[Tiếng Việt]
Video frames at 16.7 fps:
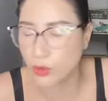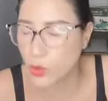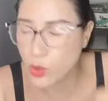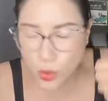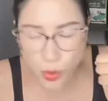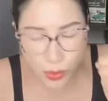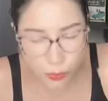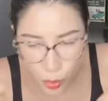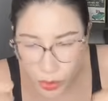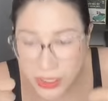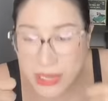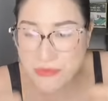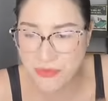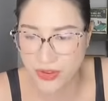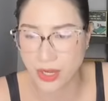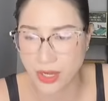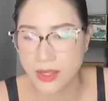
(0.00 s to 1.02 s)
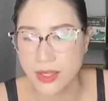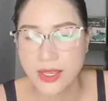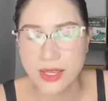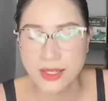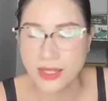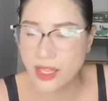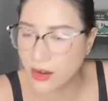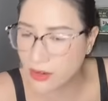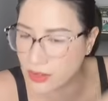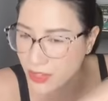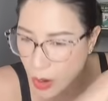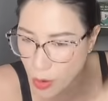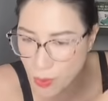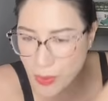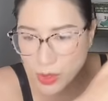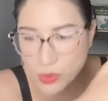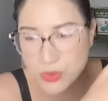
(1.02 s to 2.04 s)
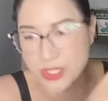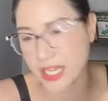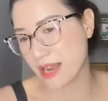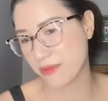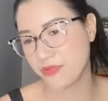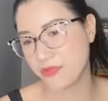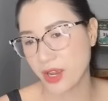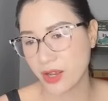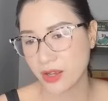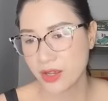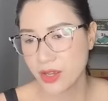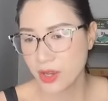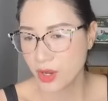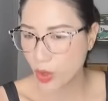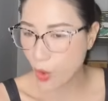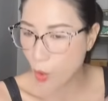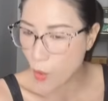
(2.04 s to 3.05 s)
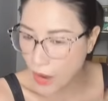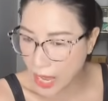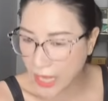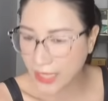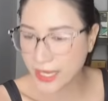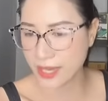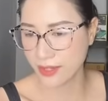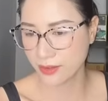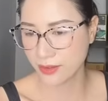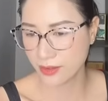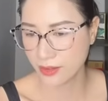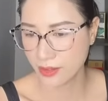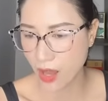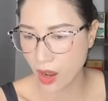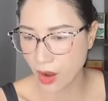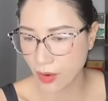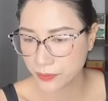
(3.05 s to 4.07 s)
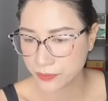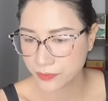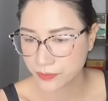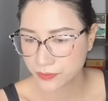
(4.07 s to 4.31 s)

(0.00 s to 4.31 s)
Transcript: luôn luôn muốn làm việc thì ở đâu mình cũng sẽ làm việc cố gắng lên đó